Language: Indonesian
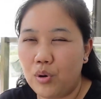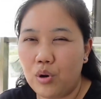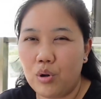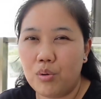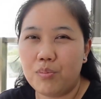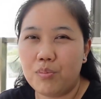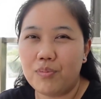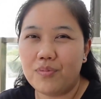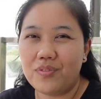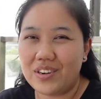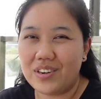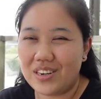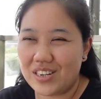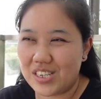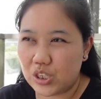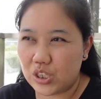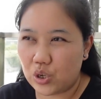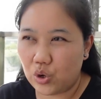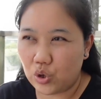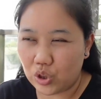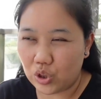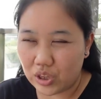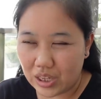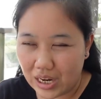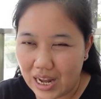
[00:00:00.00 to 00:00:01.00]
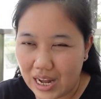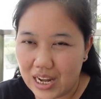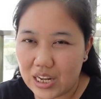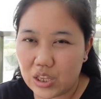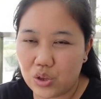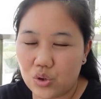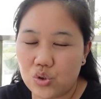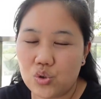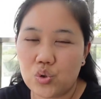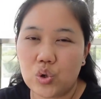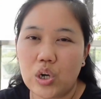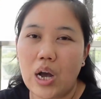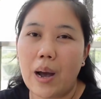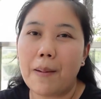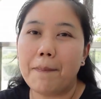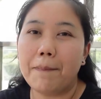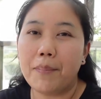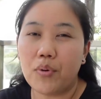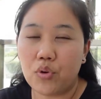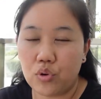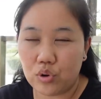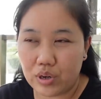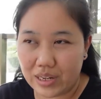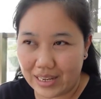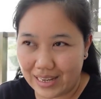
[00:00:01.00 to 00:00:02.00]
belum finish kontrak itu juga
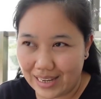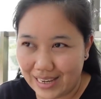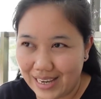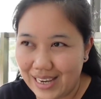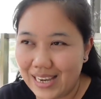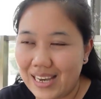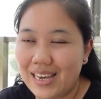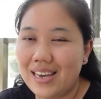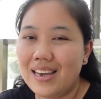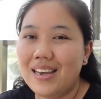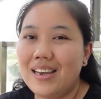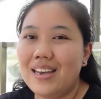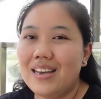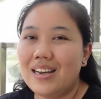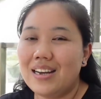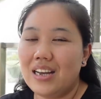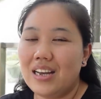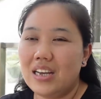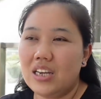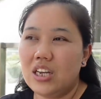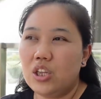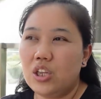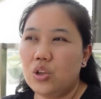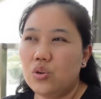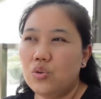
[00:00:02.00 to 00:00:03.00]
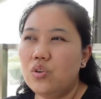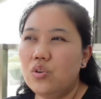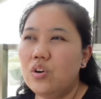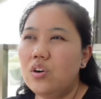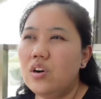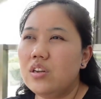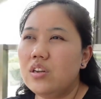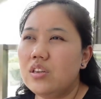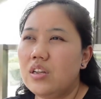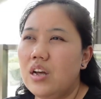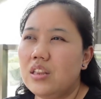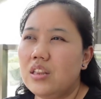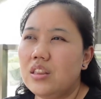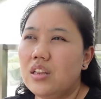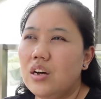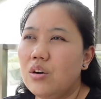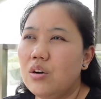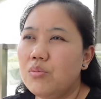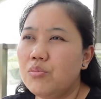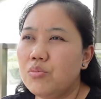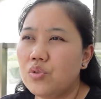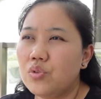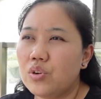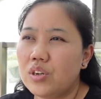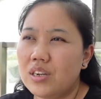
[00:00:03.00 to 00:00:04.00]
boleh kayak gitu
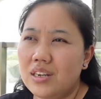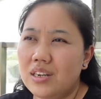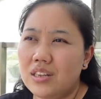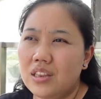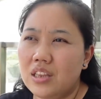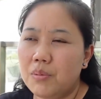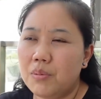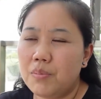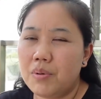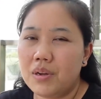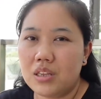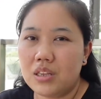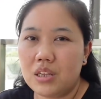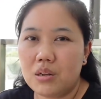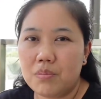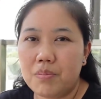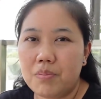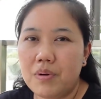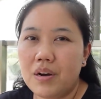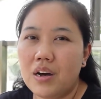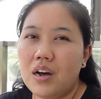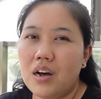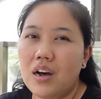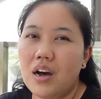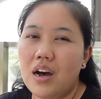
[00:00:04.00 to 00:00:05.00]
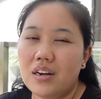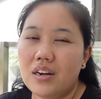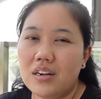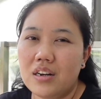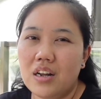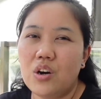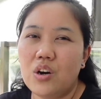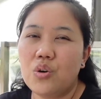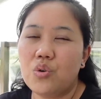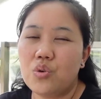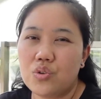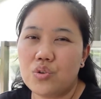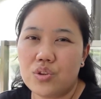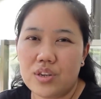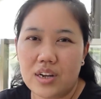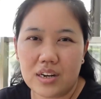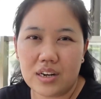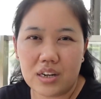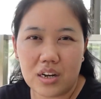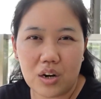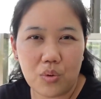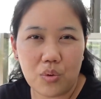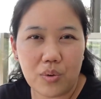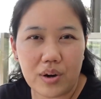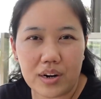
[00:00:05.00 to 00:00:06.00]
atau mungkin tiba-tiba ada
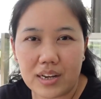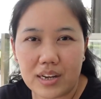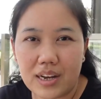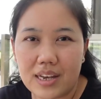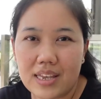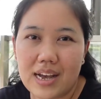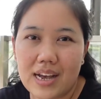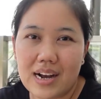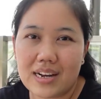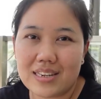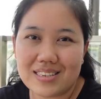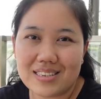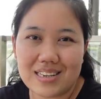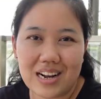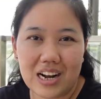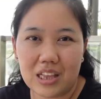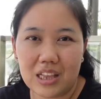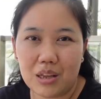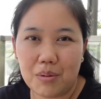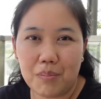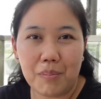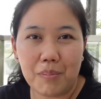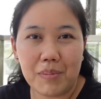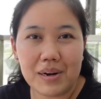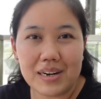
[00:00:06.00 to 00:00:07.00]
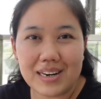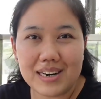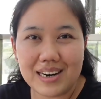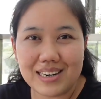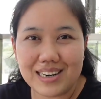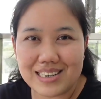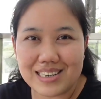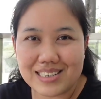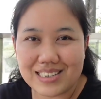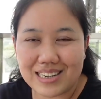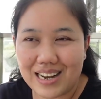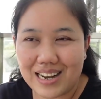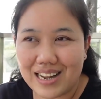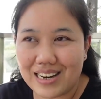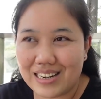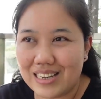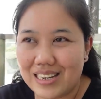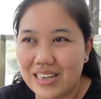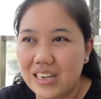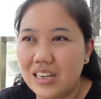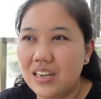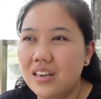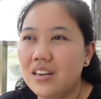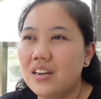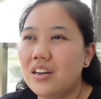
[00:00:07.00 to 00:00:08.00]
urusan keluarga yang sangat mendadak
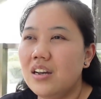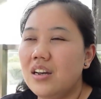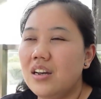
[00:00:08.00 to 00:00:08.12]
sekali